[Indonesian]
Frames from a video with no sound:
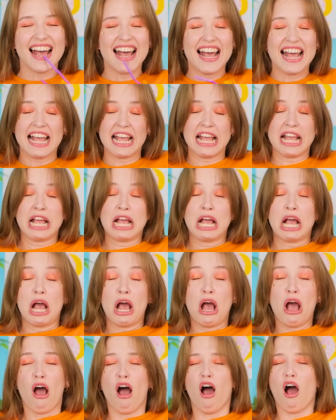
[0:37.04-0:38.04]
Ah,
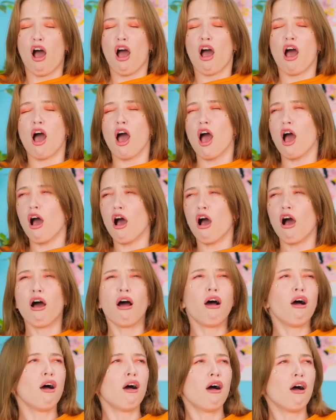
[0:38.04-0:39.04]
ketimpuk
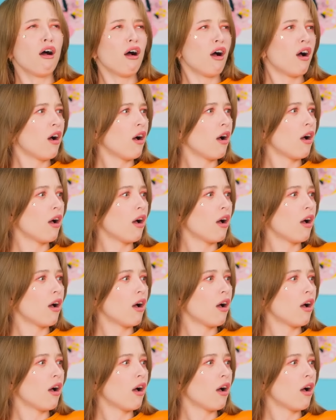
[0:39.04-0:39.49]
snack nih.